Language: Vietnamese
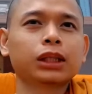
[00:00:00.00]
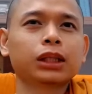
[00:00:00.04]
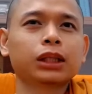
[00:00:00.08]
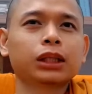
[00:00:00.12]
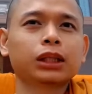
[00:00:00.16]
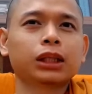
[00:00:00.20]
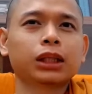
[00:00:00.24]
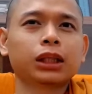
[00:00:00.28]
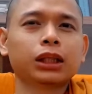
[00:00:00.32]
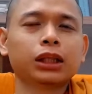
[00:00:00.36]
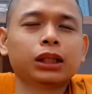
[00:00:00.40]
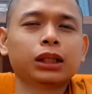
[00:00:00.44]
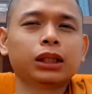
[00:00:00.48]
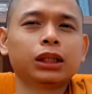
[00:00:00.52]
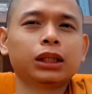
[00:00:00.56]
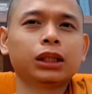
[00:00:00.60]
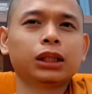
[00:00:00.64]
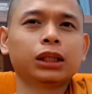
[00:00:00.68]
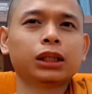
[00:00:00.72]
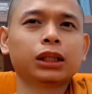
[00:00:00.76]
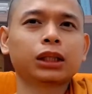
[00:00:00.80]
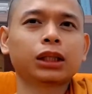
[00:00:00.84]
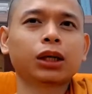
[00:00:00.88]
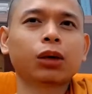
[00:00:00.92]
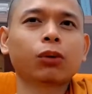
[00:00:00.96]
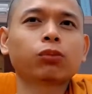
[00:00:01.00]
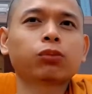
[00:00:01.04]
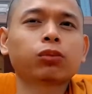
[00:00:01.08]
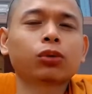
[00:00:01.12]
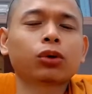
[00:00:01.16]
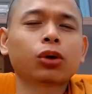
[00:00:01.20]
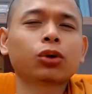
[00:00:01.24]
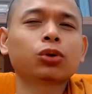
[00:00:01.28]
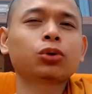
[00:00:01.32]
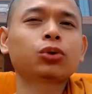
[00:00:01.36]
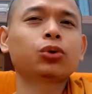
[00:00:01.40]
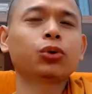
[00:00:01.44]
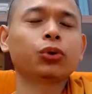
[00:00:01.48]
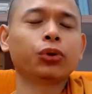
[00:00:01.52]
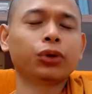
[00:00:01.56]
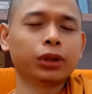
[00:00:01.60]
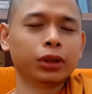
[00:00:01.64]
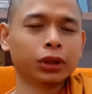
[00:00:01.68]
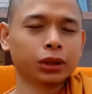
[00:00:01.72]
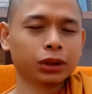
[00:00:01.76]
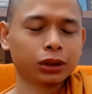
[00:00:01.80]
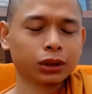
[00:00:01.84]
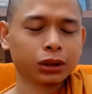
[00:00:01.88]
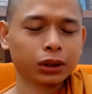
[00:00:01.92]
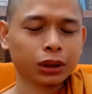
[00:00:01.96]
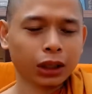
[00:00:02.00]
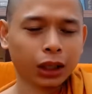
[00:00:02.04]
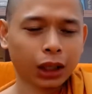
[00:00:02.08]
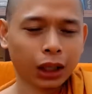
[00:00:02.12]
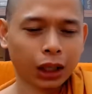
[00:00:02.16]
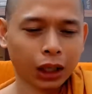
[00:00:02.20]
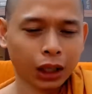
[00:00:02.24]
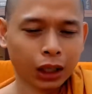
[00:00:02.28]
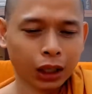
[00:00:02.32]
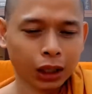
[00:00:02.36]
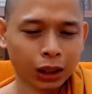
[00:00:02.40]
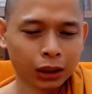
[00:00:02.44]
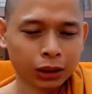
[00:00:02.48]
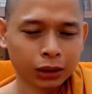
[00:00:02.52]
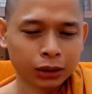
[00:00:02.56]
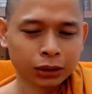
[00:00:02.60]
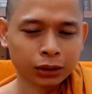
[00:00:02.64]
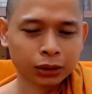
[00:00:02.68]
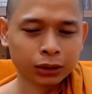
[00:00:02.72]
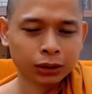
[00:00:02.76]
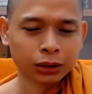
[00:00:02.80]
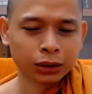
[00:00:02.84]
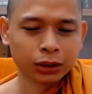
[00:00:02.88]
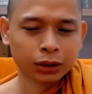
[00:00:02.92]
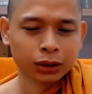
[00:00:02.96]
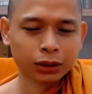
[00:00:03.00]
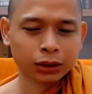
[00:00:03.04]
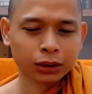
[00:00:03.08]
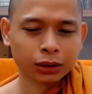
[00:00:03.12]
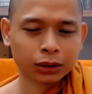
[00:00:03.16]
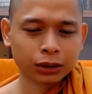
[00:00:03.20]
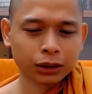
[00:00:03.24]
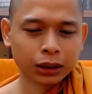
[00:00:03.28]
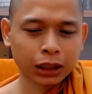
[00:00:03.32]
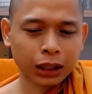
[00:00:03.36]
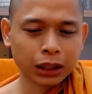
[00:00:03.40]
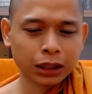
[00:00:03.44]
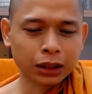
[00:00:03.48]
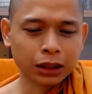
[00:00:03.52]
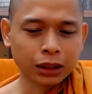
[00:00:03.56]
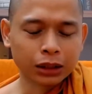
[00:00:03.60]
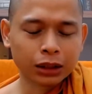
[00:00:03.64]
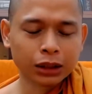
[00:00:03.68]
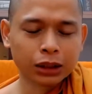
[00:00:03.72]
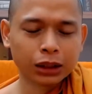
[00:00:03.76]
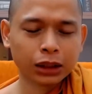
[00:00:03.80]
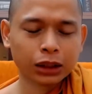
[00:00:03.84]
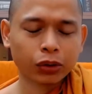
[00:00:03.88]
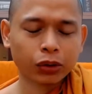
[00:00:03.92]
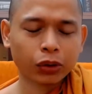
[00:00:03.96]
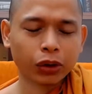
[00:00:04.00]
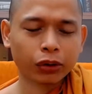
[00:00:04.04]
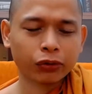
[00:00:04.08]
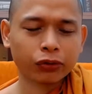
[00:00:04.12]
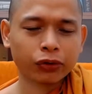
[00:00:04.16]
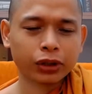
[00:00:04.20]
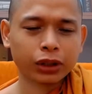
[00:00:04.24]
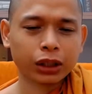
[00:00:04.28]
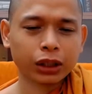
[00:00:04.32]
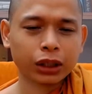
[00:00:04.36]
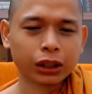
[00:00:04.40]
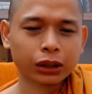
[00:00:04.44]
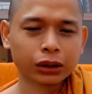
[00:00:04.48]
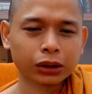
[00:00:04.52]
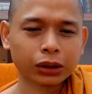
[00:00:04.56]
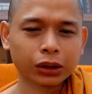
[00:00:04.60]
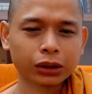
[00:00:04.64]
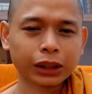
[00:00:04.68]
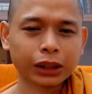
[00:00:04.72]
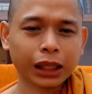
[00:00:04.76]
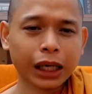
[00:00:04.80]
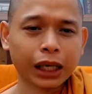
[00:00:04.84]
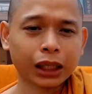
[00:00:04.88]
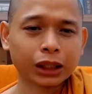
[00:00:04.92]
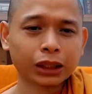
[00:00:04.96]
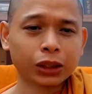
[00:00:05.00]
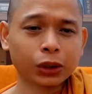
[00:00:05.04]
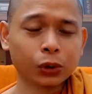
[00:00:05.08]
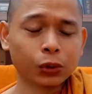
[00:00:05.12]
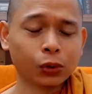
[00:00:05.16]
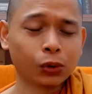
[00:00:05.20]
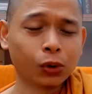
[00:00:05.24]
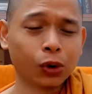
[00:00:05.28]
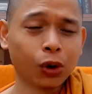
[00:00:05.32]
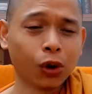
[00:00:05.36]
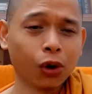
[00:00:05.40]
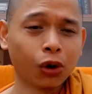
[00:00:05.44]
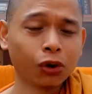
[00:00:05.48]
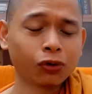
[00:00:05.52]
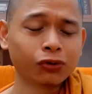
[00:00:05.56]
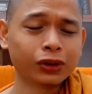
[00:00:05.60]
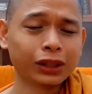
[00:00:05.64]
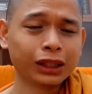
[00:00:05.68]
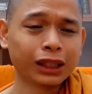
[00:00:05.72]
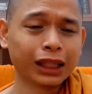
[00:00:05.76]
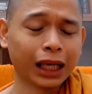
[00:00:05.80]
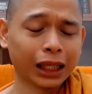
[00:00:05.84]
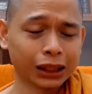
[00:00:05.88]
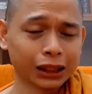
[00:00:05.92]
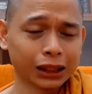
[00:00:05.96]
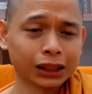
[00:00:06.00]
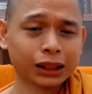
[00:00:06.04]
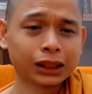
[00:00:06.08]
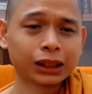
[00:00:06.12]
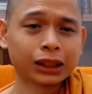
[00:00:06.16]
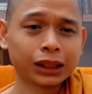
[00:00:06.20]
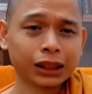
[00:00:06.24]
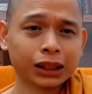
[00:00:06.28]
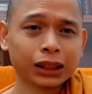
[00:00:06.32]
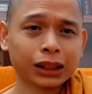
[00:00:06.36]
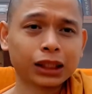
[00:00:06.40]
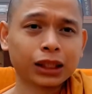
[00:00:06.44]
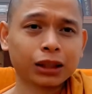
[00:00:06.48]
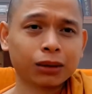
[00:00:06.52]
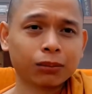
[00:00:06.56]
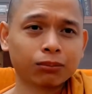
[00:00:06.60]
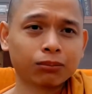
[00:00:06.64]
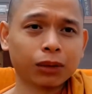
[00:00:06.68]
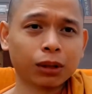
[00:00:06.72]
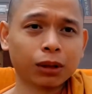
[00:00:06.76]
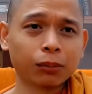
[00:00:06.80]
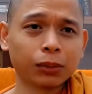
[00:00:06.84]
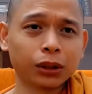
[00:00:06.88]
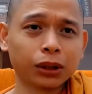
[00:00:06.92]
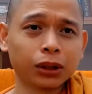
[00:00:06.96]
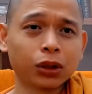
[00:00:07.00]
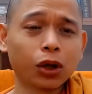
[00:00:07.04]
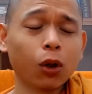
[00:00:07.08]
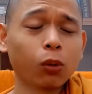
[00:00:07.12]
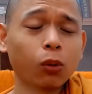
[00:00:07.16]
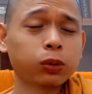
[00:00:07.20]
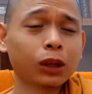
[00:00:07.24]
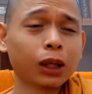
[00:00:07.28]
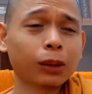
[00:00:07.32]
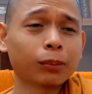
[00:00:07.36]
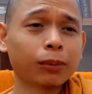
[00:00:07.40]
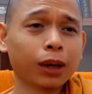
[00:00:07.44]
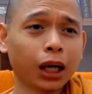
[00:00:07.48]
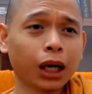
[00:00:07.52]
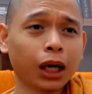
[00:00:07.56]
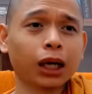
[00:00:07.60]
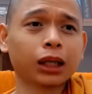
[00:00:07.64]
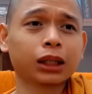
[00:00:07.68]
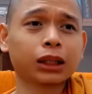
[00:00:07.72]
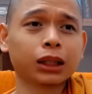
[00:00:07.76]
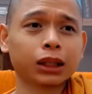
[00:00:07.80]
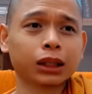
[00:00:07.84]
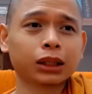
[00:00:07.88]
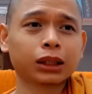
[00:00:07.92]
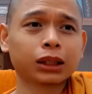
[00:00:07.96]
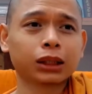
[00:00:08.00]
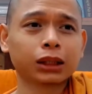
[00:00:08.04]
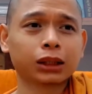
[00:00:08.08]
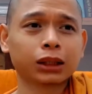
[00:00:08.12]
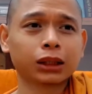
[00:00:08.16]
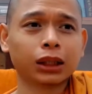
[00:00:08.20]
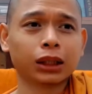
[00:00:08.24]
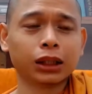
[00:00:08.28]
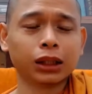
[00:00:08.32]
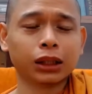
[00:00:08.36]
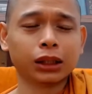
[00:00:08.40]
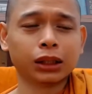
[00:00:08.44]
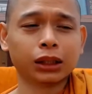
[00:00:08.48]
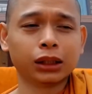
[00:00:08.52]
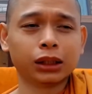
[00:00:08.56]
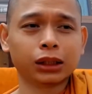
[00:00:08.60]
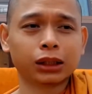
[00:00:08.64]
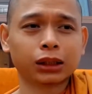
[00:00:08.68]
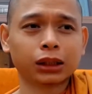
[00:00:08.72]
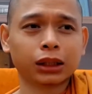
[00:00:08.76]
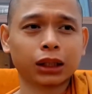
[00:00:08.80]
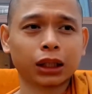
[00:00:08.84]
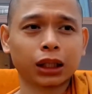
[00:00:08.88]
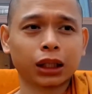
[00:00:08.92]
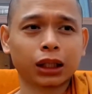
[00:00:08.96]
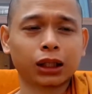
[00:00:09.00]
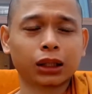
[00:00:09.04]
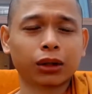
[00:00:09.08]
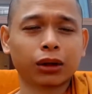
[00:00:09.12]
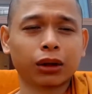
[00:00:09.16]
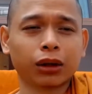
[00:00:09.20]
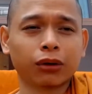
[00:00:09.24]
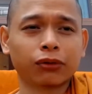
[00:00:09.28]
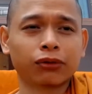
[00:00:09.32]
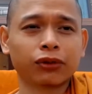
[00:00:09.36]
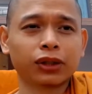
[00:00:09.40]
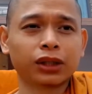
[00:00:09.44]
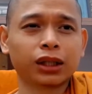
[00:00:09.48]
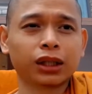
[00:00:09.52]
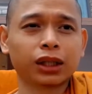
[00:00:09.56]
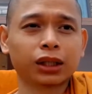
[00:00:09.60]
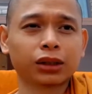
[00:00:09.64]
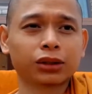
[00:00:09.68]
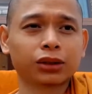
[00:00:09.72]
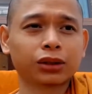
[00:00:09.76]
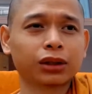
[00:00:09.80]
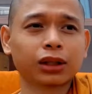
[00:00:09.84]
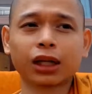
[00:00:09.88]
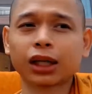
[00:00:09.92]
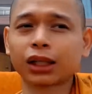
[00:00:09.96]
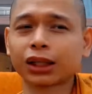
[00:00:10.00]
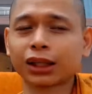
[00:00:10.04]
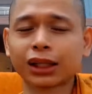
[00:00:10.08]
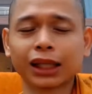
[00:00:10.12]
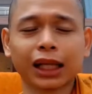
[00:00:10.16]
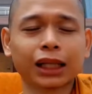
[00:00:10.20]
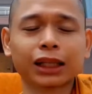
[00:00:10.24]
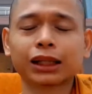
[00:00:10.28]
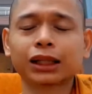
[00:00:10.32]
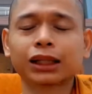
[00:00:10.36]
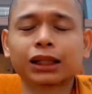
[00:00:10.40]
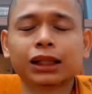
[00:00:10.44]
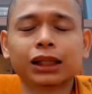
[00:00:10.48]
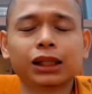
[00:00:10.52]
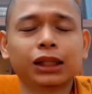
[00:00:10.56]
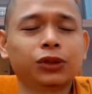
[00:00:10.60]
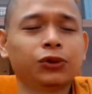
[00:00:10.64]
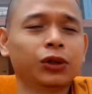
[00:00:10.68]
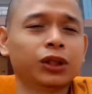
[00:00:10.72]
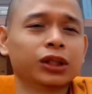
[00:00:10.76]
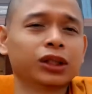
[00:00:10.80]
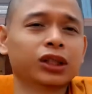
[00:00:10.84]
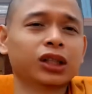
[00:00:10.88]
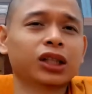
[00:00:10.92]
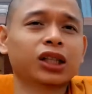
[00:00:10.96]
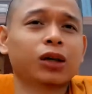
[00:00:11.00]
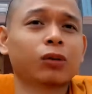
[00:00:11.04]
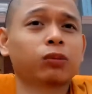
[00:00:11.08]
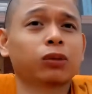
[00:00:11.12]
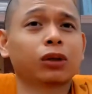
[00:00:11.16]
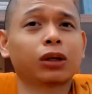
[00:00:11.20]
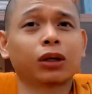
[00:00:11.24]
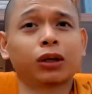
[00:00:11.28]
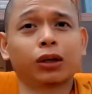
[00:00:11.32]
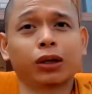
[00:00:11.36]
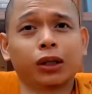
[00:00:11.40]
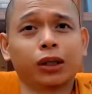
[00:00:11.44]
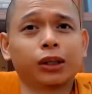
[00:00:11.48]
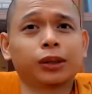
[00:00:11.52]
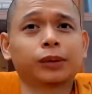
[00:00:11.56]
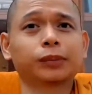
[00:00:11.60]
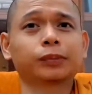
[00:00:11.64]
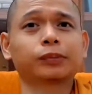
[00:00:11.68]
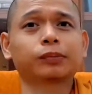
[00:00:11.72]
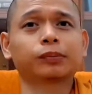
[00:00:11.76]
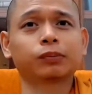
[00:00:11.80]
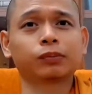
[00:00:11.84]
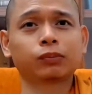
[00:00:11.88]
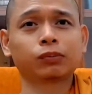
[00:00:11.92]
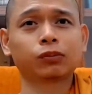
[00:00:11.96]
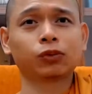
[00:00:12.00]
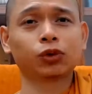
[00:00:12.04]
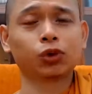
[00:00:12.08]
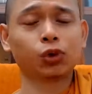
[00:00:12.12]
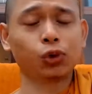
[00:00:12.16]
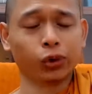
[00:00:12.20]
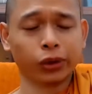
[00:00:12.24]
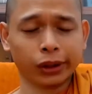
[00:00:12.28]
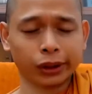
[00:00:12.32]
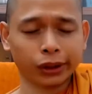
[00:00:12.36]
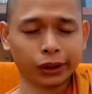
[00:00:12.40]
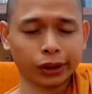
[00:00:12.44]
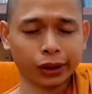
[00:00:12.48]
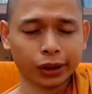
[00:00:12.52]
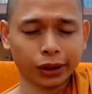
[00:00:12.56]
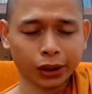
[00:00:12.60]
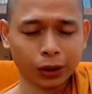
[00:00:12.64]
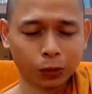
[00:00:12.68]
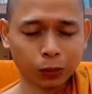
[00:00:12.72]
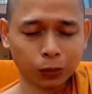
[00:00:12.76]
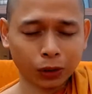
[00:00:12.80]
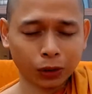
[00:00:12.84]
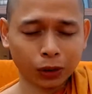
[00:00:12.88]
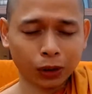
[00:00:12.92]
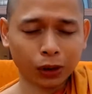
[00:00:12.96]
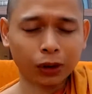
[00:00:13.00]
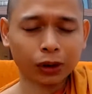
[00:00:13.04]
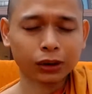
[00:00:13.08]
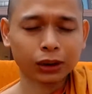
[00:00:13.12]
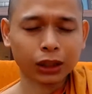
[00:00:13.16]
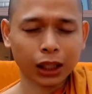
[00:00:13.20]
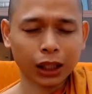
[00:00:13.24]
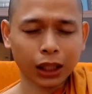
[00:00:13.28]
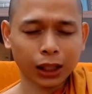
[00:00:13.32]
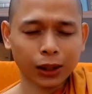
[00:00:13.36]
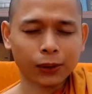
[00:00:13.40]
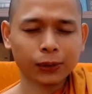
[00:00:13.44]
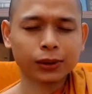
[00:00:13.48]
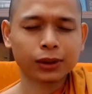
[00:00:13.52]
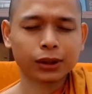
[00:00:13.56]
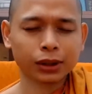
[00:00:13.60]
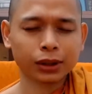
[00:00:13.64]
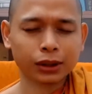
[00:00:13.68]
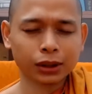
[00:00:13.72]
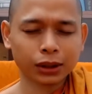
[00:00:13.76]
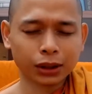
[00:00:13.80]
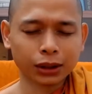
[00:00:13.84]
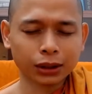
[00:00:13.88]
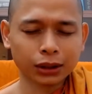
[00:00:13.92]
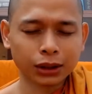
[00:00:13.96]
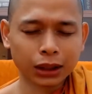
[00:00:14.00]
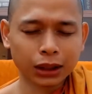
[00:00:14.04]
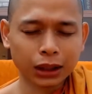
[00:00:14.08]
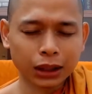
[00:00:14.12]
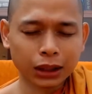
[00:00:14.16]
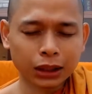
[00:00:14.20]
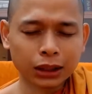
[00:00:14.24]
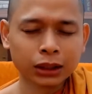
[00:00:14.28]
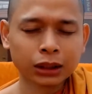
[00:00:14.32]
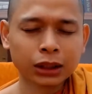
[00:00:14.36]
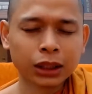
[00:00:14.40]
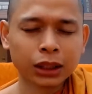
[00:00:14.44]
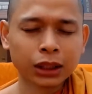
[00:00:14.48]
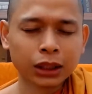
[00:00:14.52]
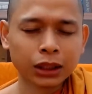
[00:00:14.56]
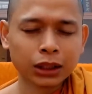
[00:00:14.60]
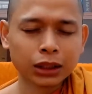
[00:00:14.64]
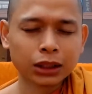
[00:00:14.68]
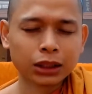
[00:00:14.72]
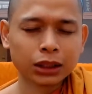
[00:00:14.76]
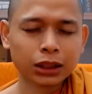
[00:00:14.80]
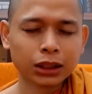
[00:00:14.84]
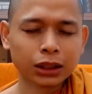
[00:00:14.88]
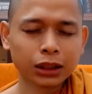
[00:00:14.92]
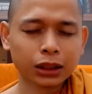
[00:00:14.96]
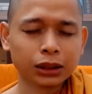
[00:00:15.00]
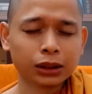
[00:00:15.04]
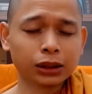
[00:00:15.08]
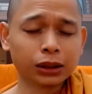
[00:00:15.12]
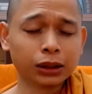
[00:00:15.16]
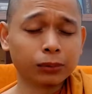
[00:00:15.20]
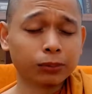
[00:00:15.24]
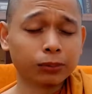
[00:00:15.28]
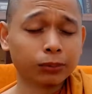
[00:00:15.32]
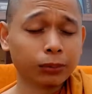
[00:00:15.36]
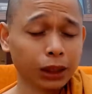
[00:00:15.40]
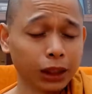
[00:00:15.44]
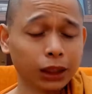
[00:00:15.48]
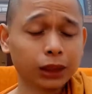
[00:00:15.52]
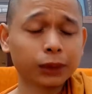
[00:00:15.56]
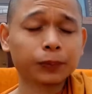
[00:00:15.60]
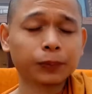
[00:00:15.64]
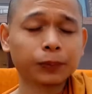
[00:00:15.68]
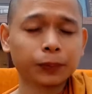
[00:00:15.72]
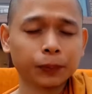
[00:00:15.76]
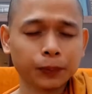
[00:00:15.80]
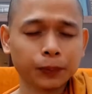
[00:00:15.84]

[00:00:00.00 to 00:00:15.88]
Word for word: thì không có chuyện là ừ, giả sử như cái loài phi nhân đó đang chịu khổ vì lạnh mà mình đốt cái mền á thì cái loài phi nhân nó hết lạnh thì chuyện đó không có chuyện đó không có theo như những gì sư được biết